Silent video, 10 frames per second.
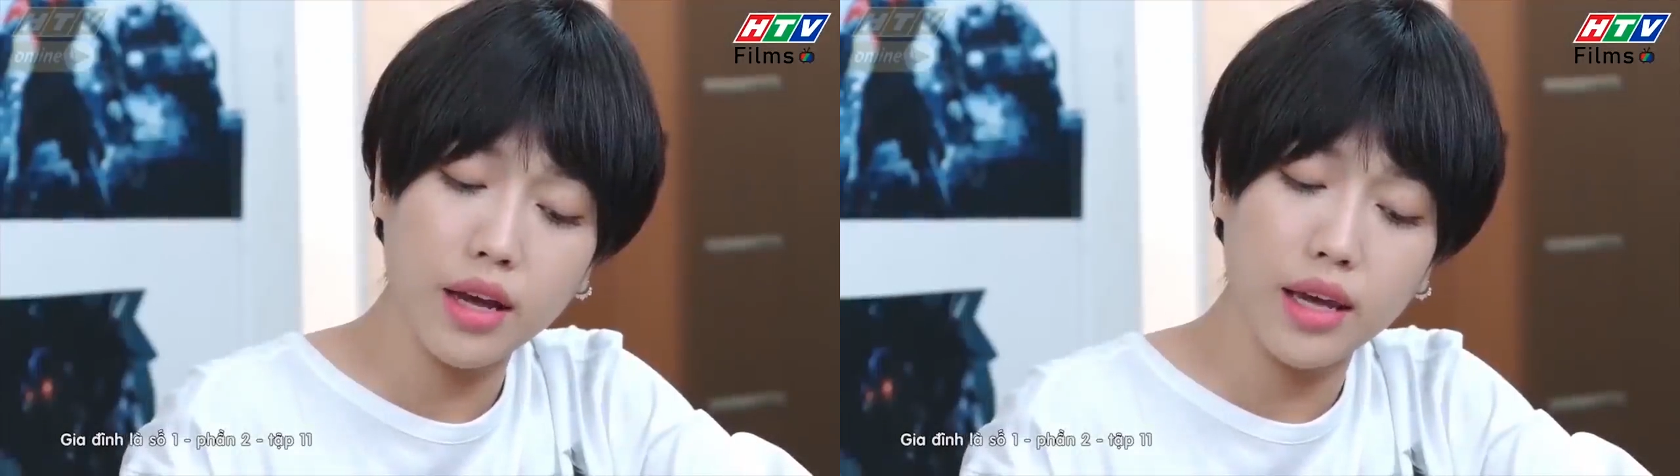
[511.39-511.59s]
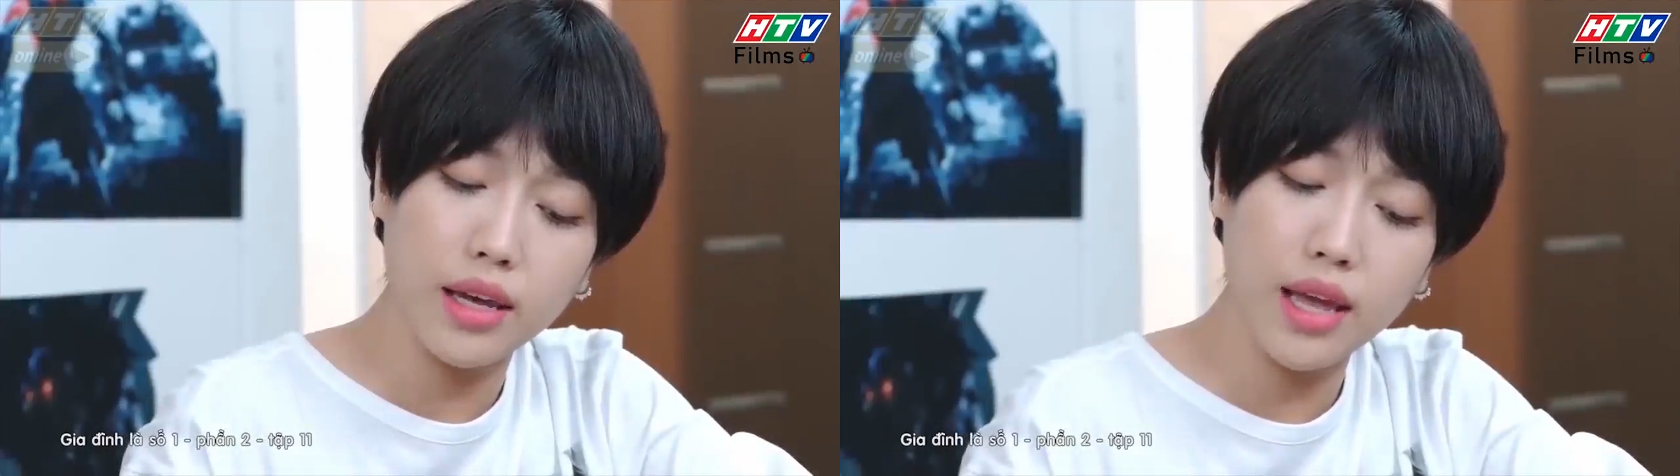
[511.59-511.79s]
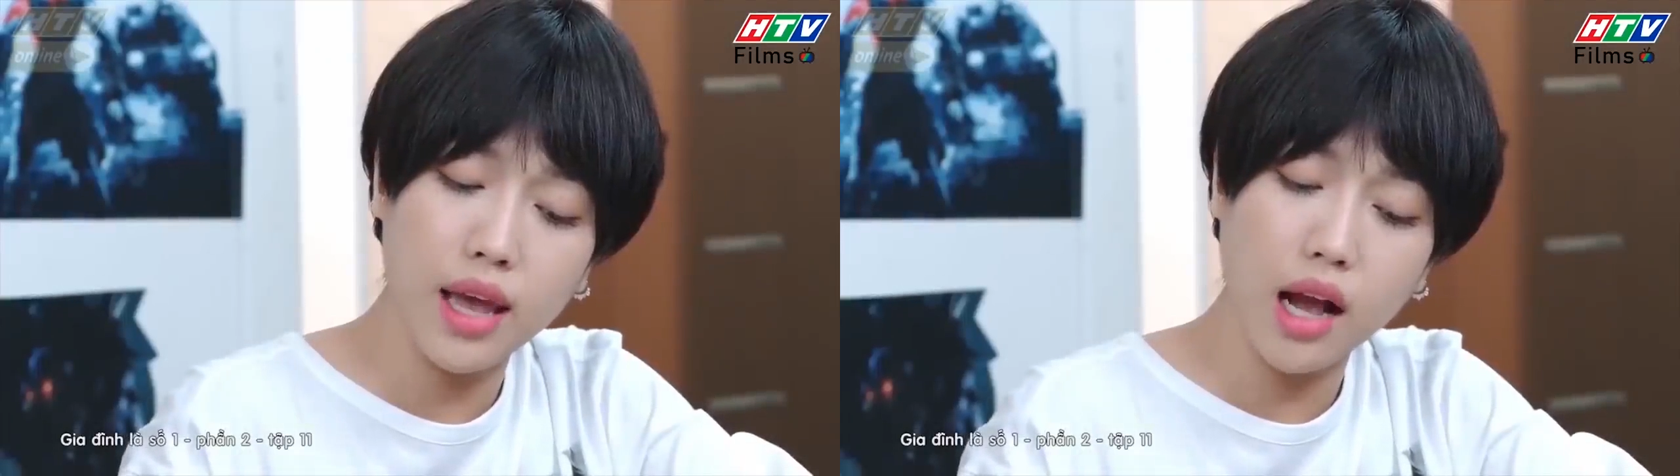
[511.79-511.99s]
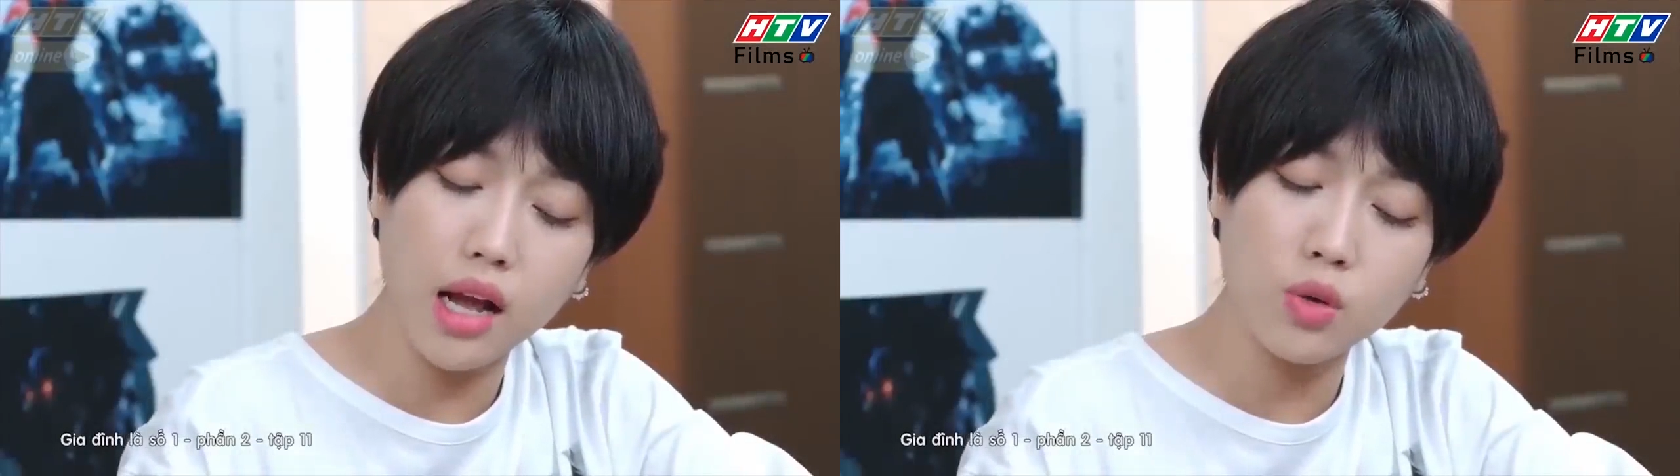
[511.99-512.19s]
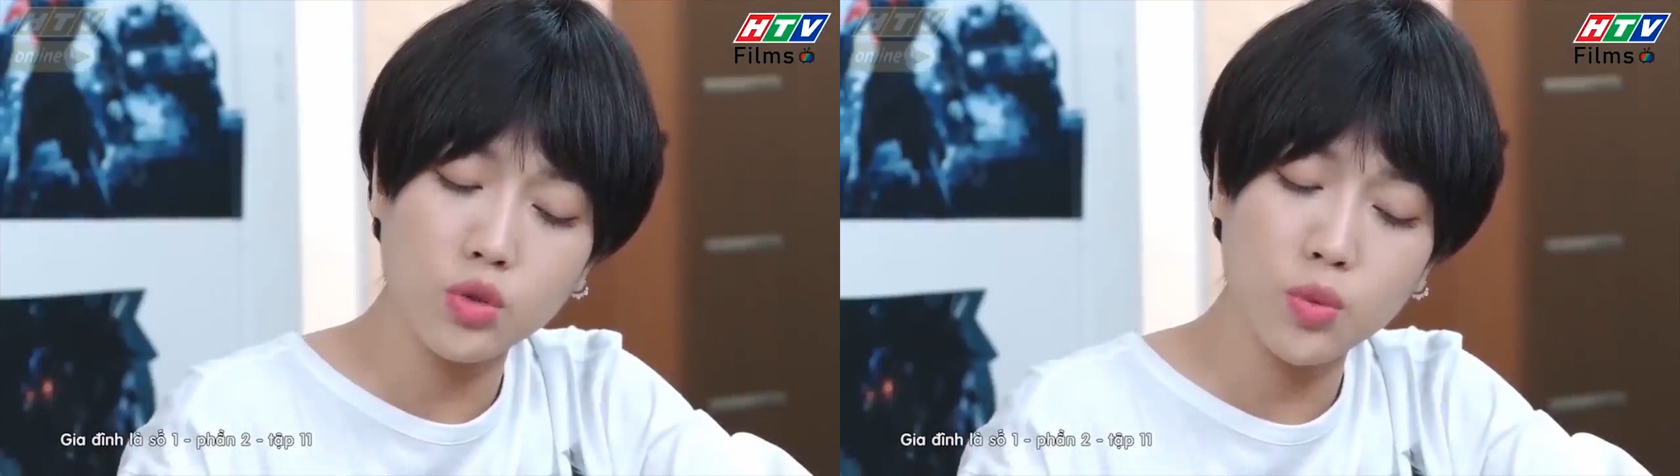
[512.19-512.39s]
kỹ nha.
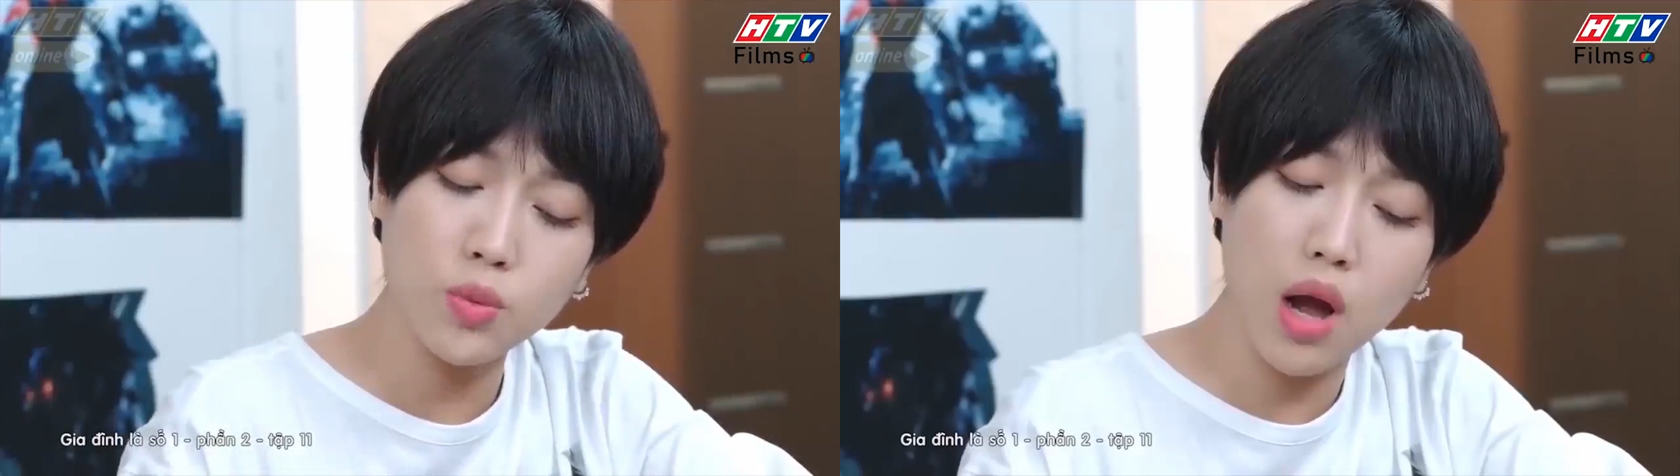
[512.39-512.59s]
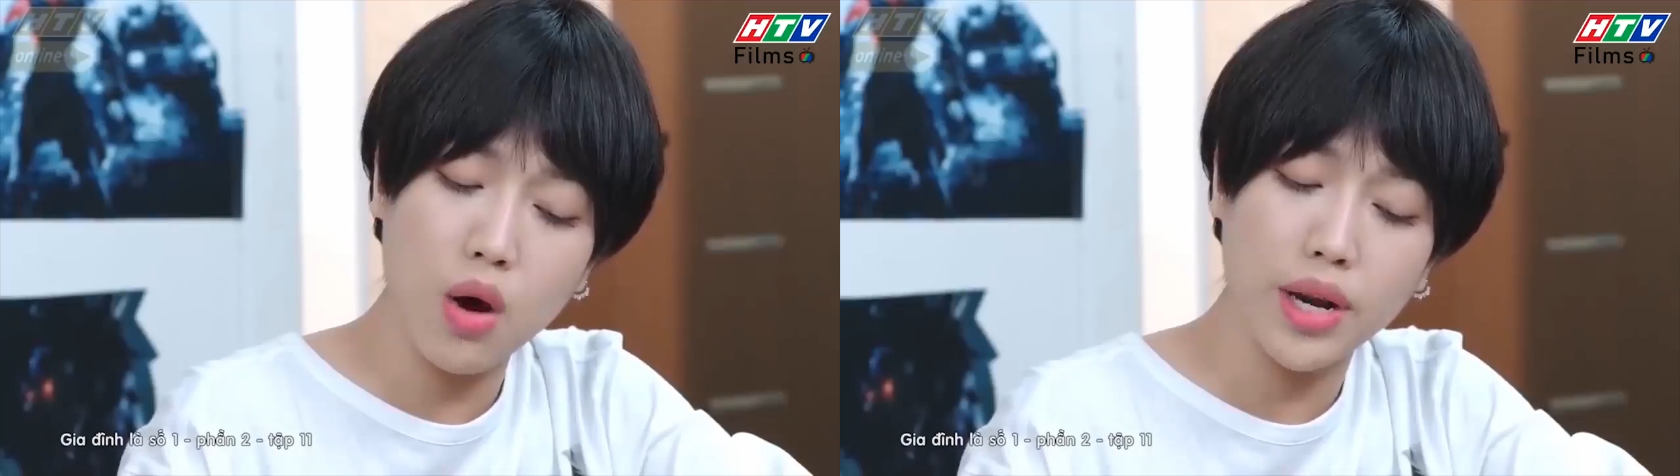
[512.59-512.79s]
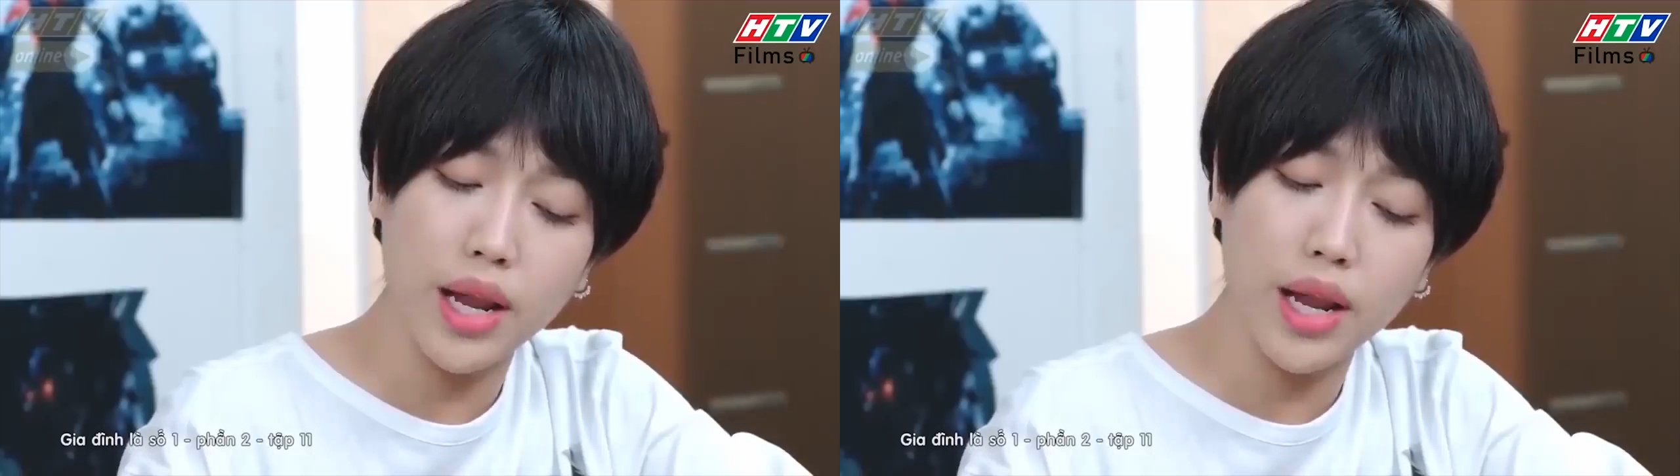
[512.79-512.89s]
Cấu trúc câu